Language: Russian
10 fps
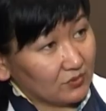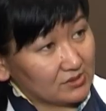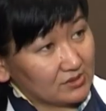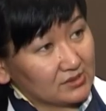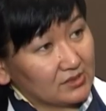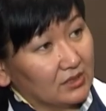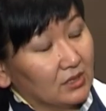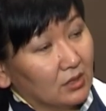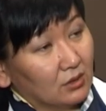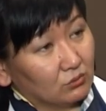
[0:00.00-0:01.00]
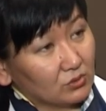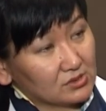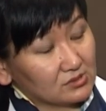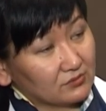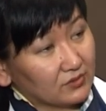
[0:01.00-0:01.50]
бизнеса. У
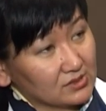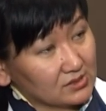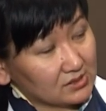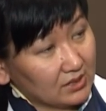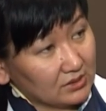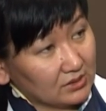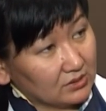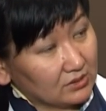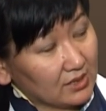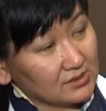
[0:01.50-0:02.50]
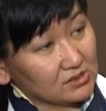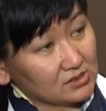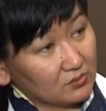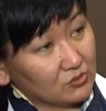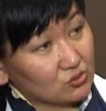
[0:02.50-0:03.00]
нас в Казахстане
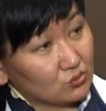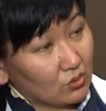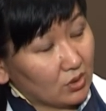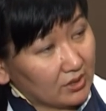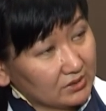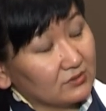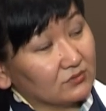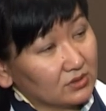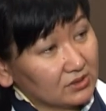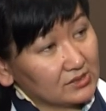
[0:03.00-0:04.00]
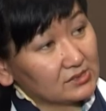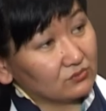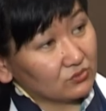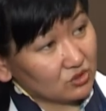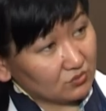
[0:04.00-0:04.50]
разница между активно
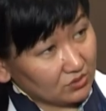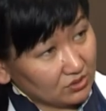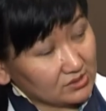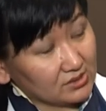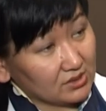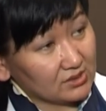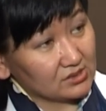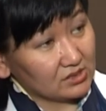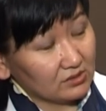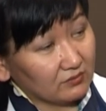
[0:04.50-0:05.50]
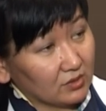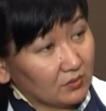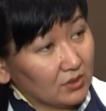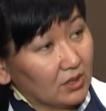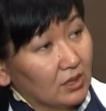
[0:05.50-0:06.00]
действующими и
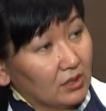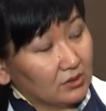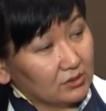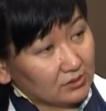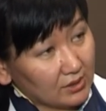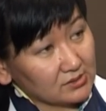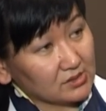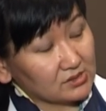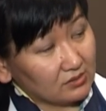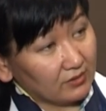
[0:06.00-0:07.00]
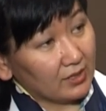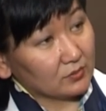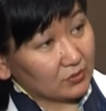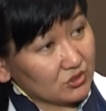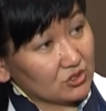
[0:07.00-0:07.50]
зарегистрированными и так
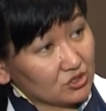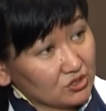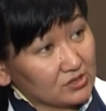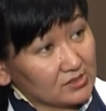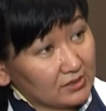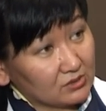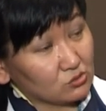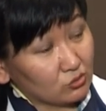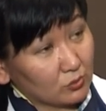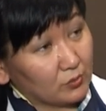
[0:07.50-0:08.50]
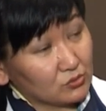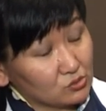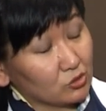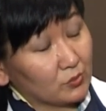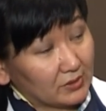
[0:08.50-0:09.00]
составляет почти 60-40%.
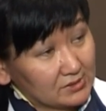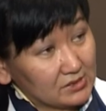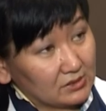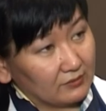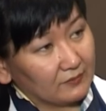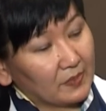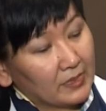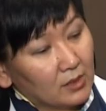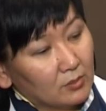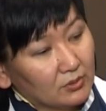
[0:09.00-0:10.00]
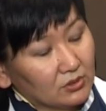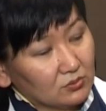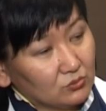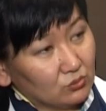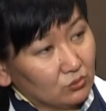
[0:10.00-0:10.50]
40%.
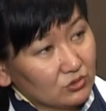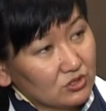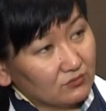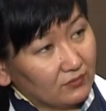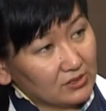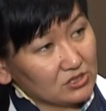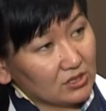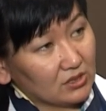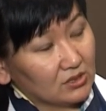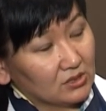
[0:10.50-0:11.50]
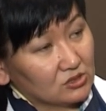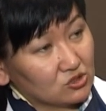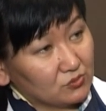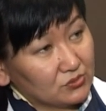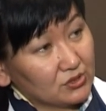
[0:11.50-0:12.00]
Поэтому очень важно,
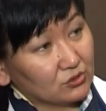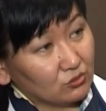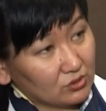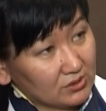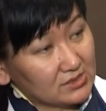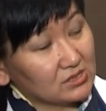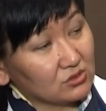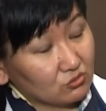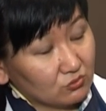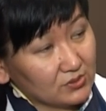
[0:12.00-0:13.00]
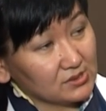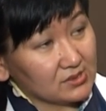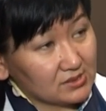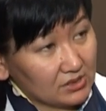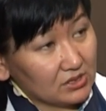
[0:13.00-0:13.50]
чтобы те, кто регистрирует
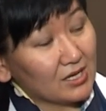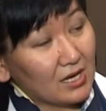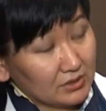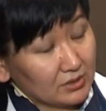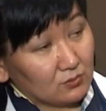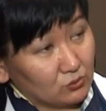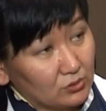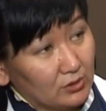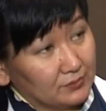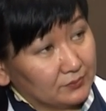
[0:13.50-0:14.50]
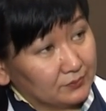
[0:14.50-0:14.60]
бизнес, они реально работали.